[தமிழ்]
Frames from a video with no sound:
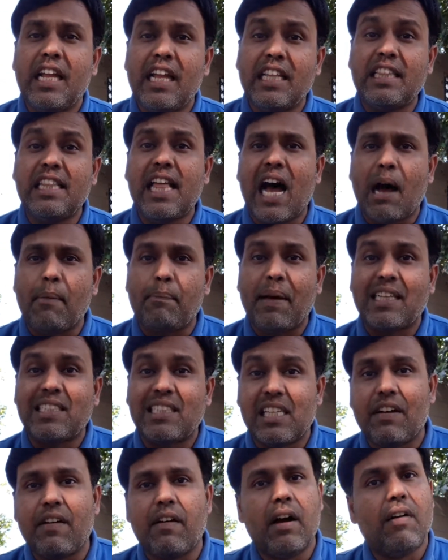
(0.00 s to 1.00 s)
இந்த
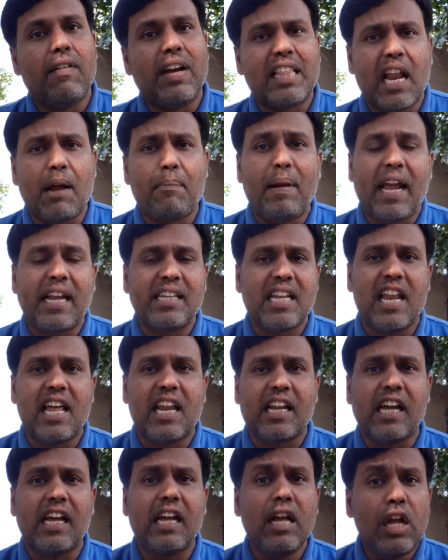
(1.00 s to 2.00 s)
அப்பெக்ஸ் வெதர் அப்ளிகேஷனில்
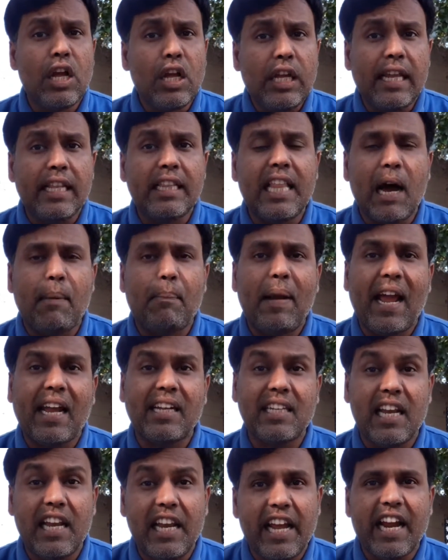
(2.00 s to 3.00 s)
இருக்குது இந்த
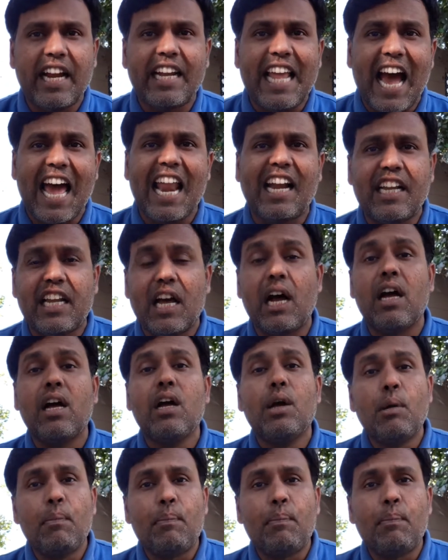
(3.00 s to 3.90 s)
அப்ளிகேஷன் நீங்கள் டைரெக்டாக